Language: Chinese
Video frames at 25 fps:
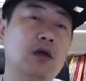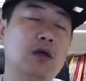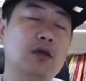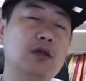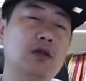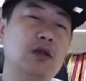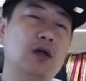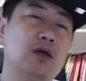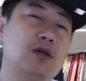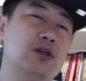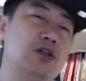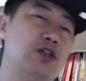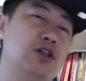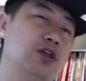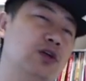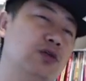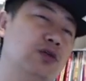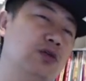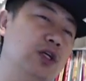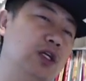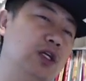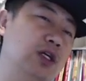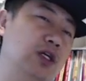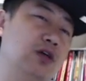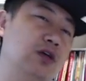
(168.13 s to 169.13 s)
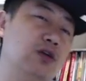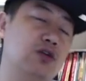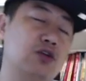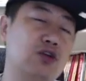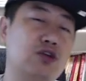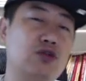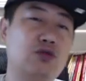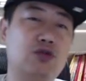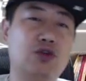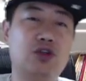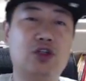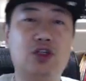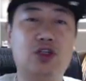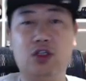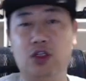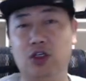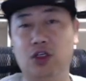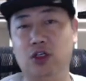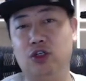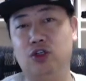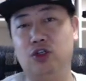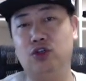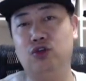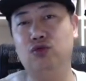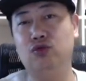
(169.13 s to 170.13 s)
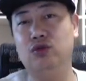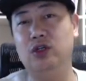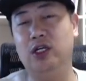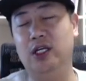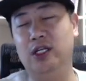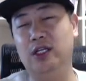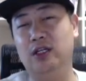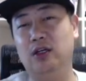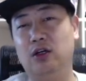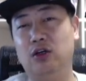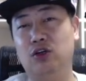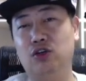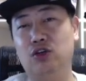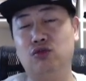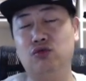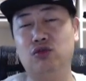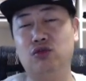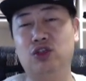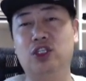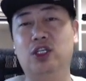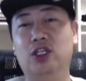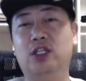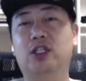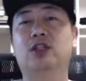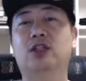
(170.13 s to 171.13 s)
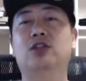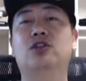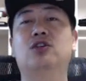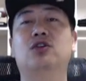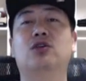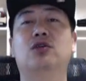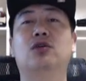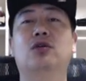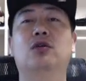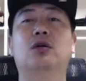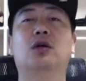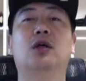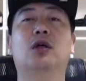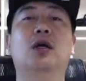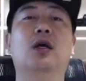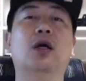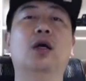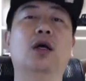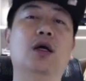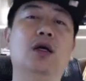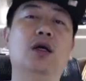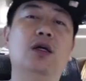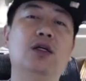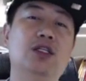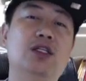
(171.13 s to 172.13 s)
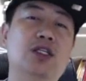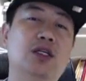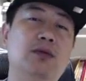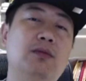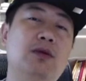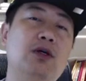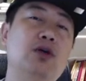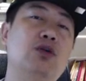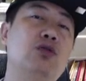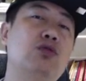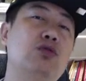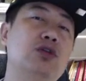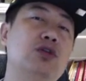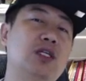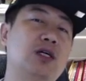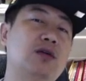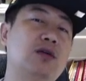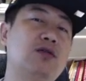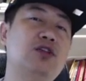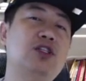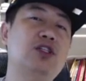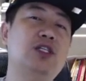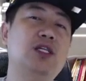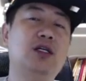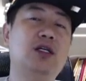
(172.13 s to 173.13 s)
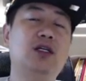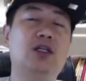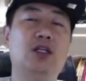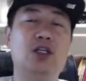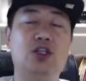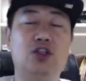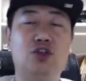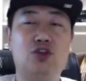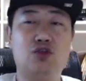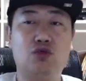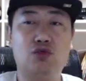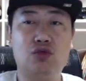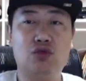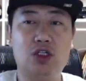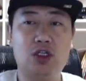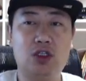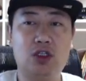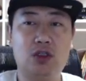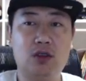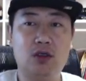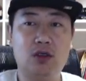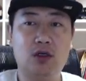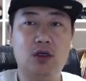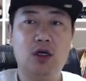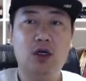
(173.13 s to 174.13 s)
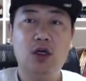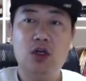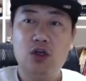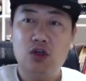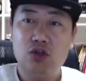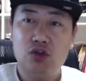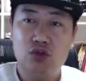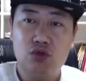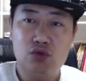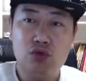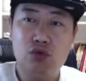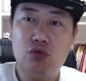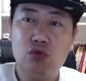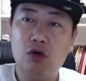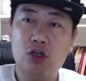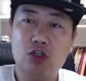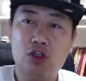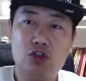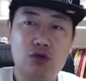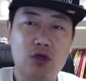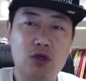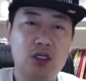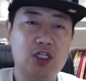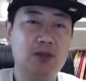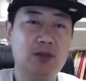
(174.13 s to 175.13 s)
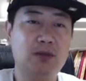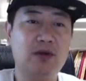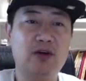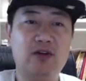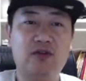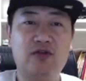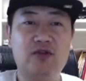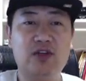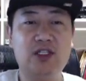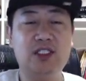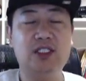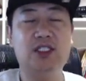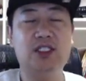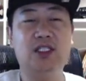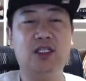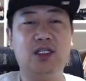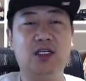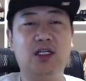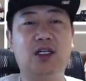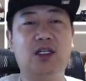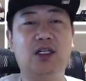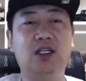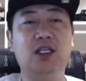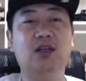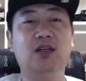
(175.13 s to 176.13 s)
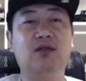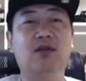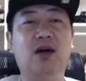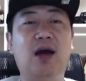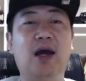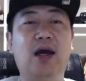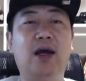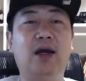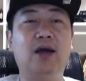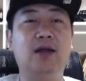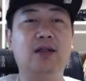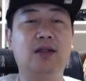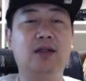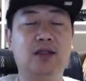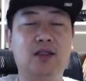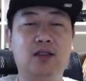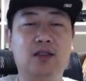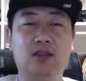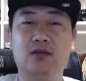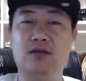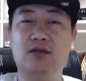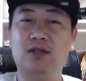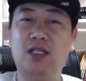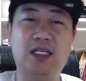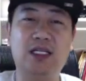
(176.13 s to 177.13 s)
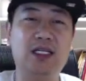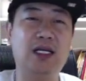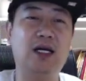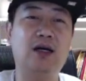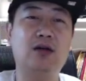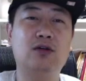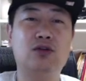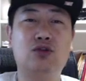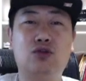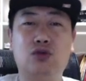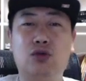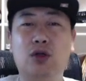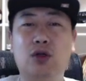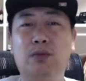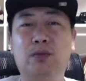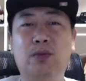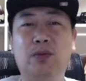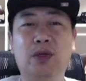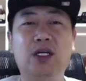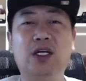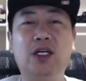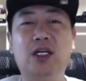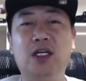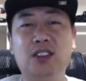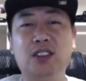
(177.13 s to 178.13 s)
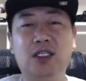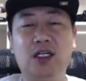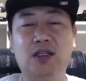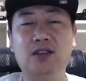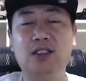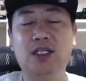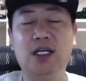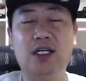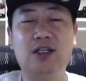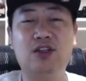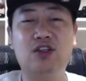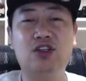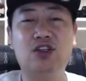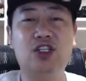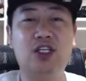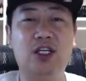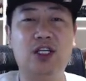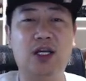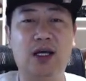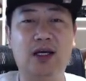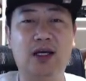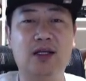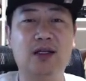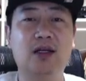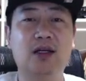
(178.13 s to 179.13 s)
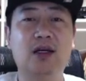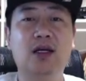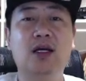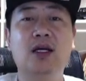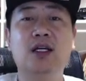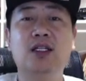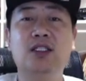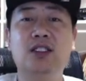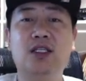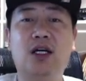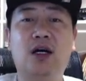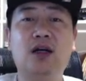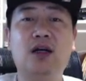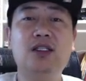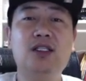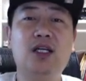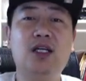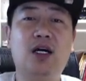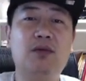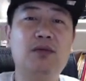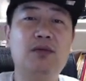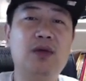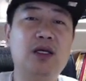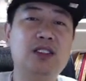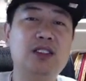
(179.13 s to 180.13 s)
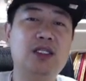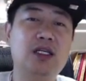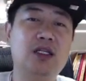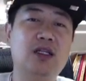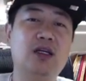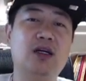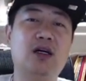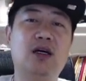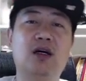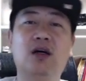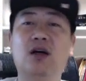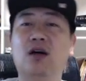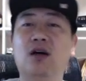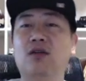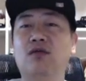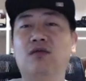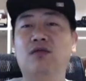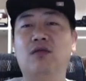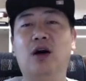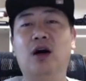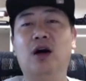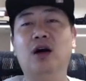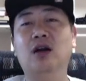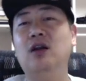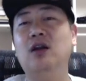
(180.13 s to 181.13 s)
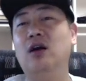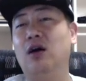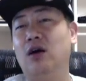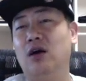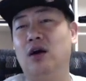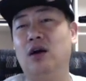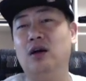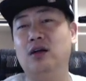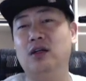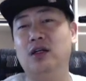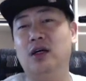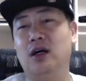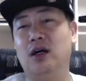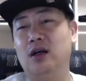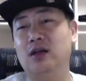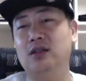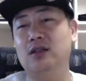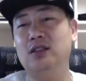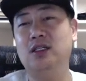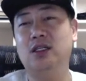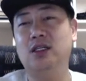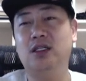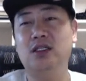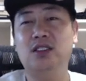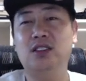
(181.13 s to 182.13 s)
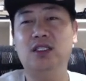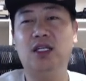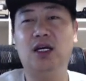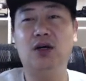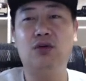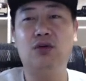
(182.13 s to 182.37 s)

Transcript: 当社会人口数是数人到数十人的时候，人们互相之间可以熟识。如果出了什么分歧和意外，嗯，大家除了兵戈相见之前，想一想面前的王老二的儿子和自家